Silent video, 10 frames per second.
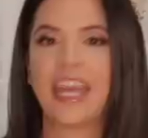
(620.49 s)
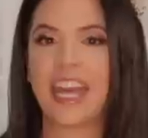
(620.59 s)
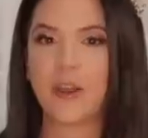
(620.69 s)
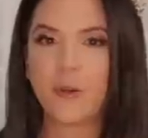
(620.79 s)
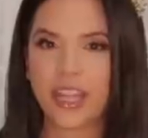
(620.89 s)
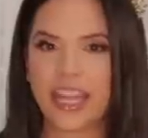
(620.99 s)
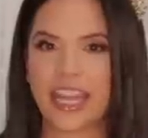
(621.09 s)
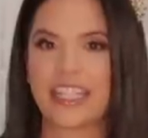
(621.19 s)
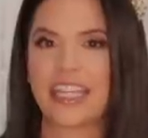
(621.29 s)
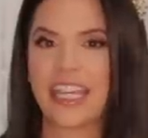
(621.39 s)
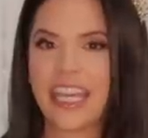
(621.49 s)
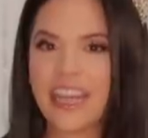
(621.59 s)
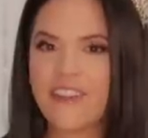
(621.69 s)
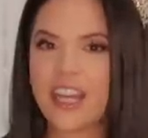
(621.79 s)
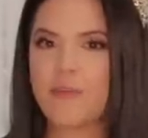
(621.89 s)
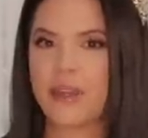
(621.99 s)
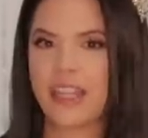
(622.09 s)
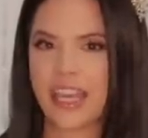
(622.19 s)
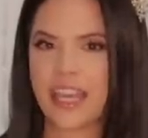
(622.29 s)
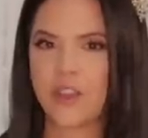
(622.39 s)
Recuerda que si quieres ver el
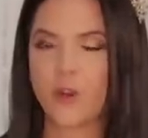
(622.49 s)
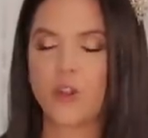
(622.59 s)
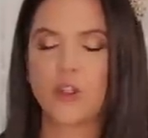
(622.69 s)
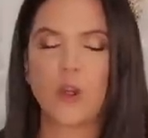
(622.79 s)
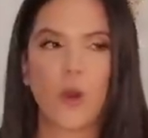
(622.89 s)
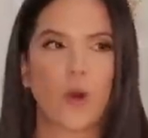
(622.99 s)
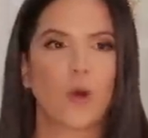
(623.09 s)
videito, yo